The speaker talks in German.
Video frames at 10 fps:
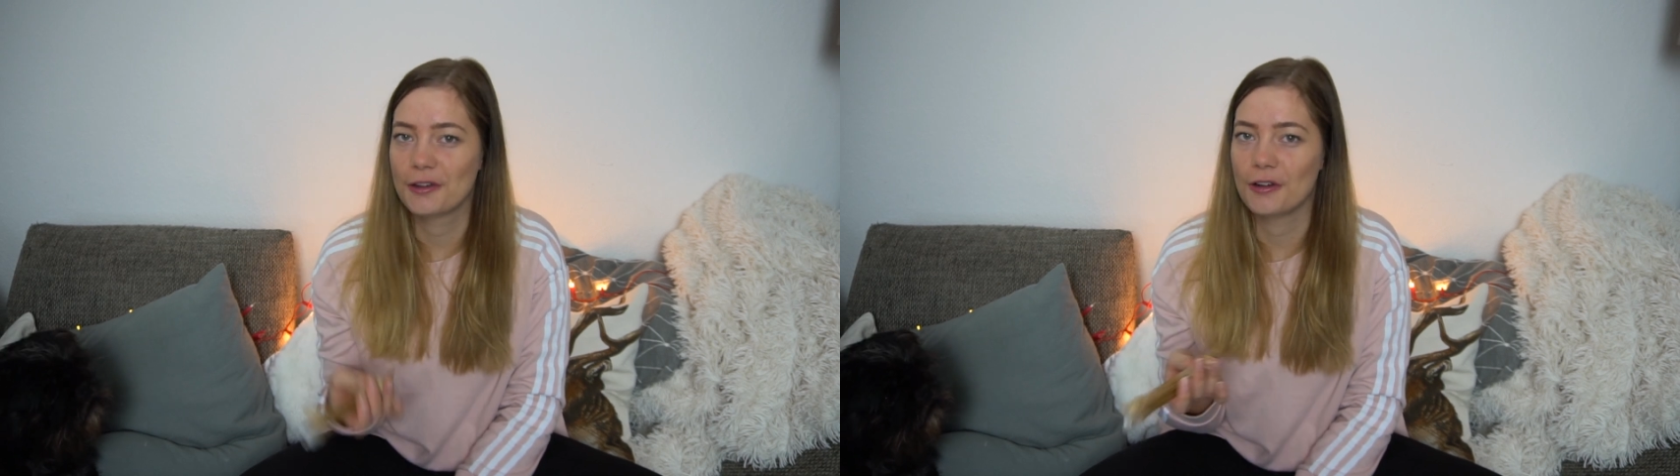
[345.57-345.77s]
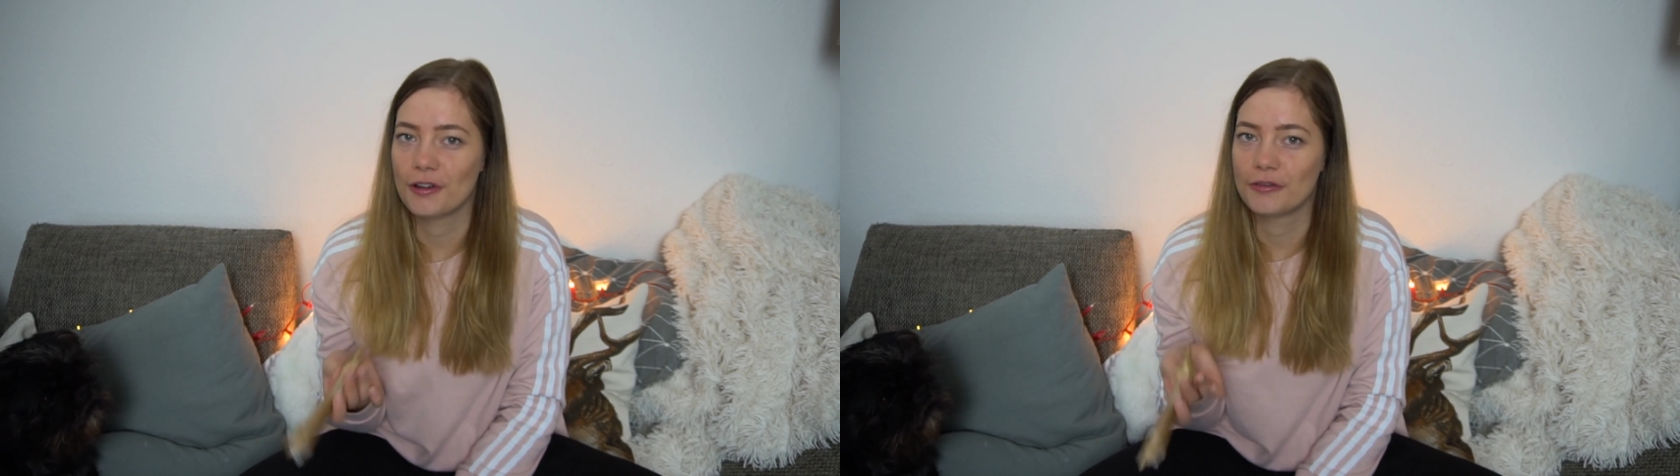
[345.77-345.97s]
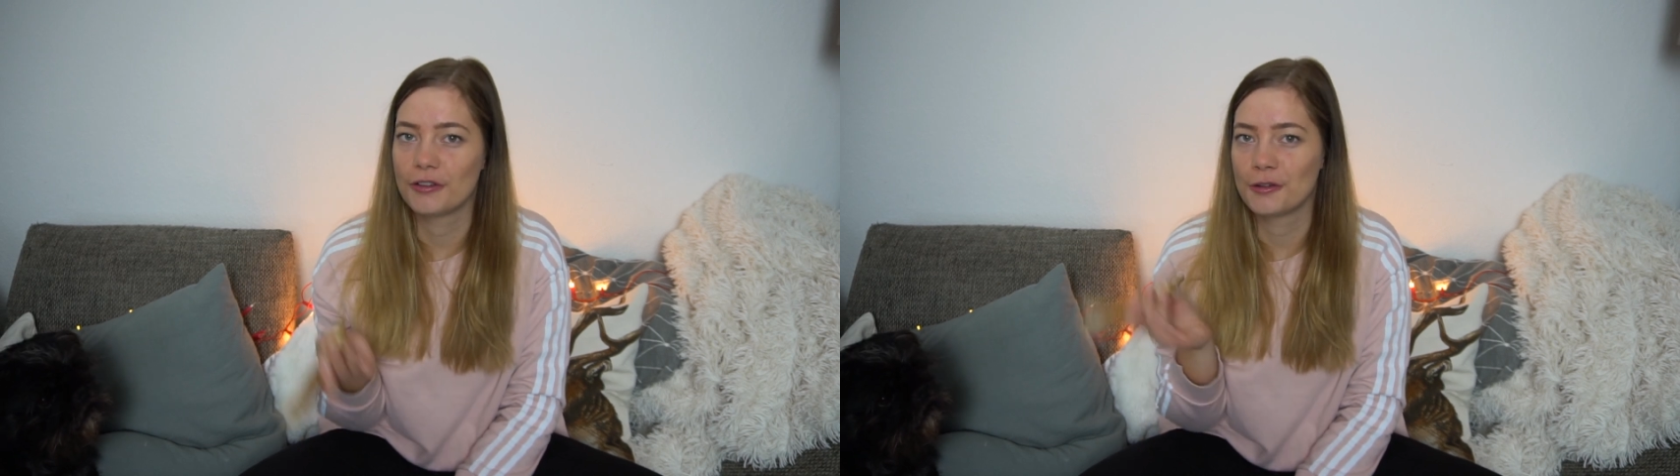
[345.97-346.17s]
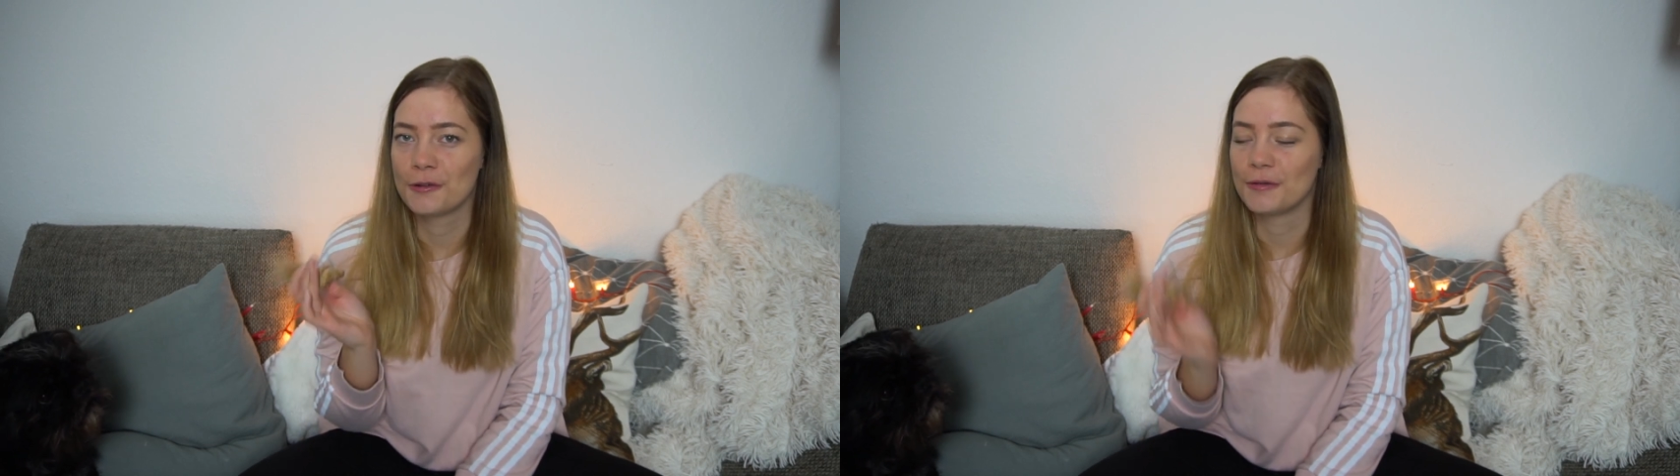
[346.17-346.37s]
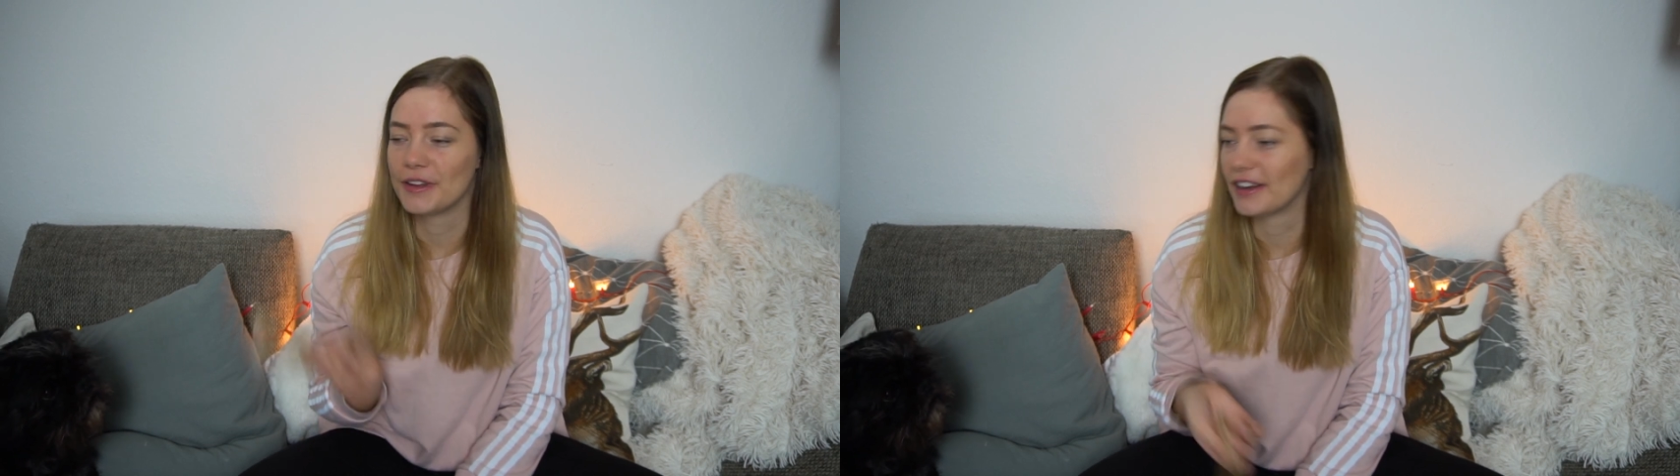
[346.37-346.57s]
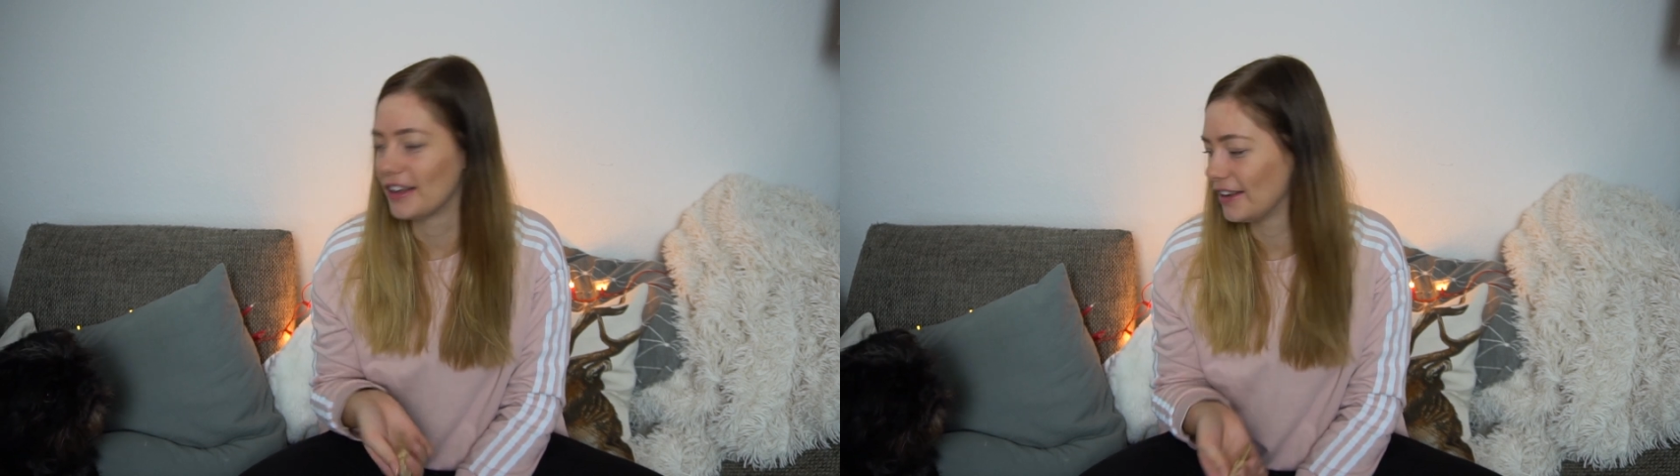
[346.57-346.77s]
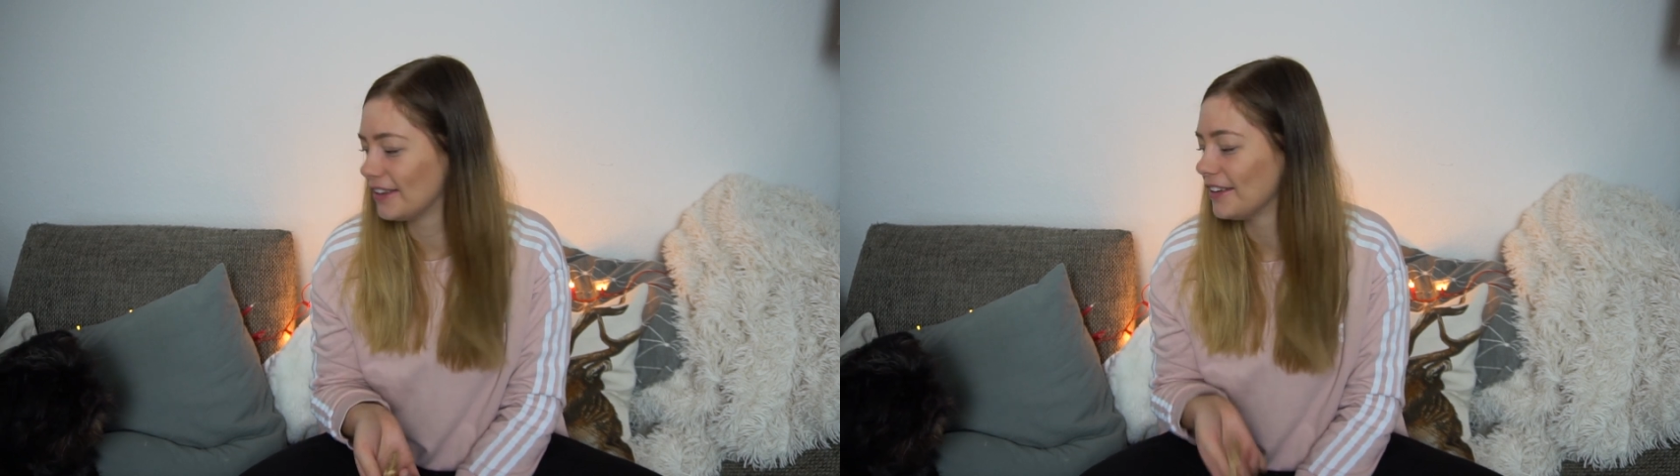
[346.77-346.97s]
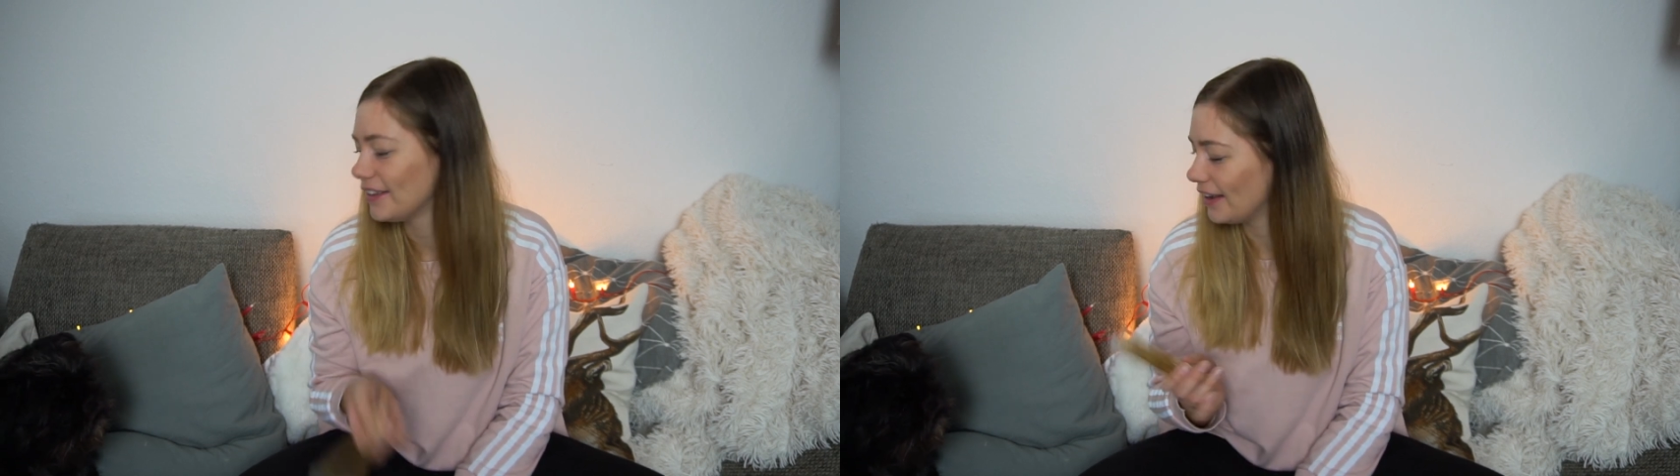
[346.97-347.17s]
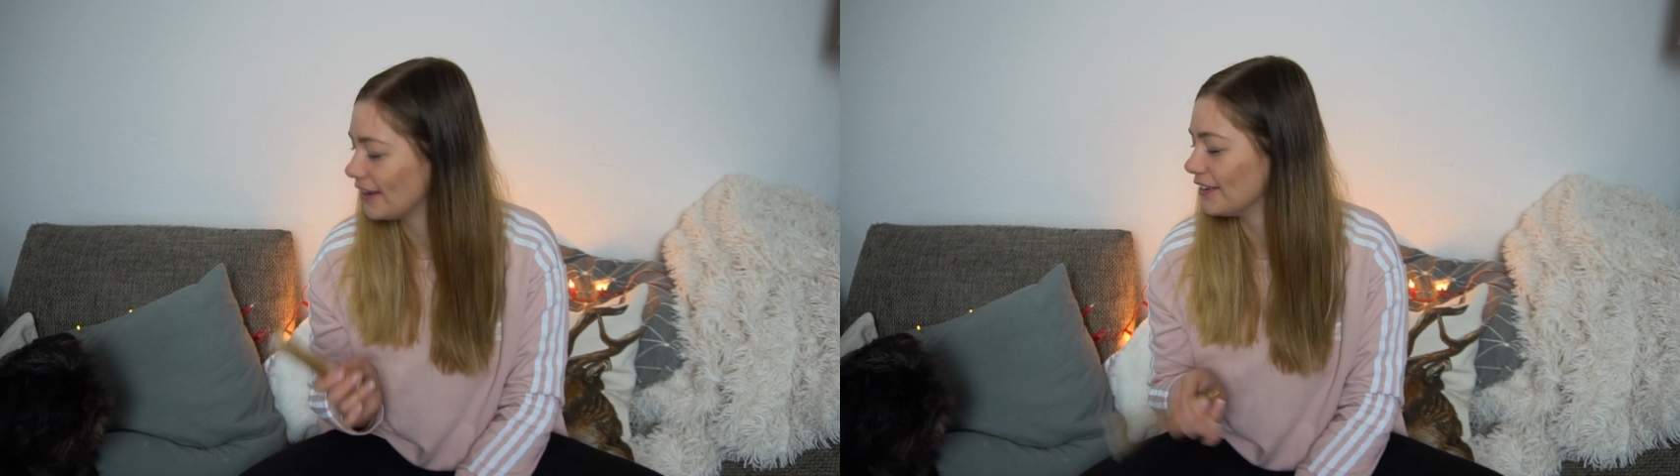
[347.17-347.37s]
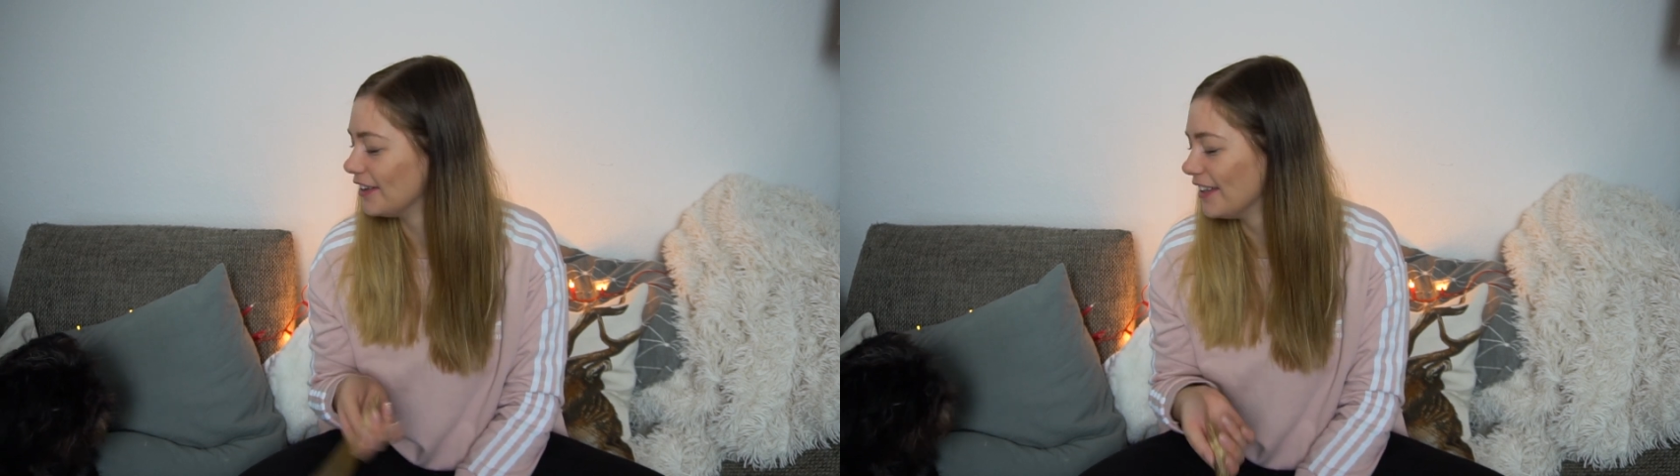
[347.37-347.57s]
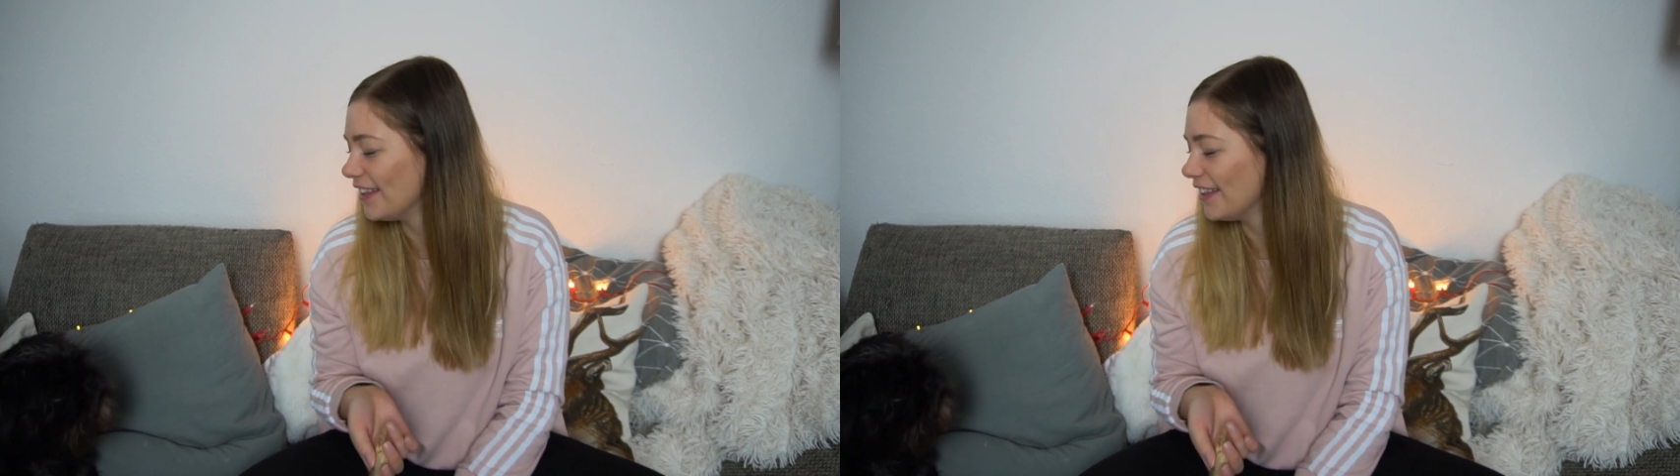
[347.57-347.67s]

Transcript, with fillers: Knochen von Kobe in der Hand. Danke.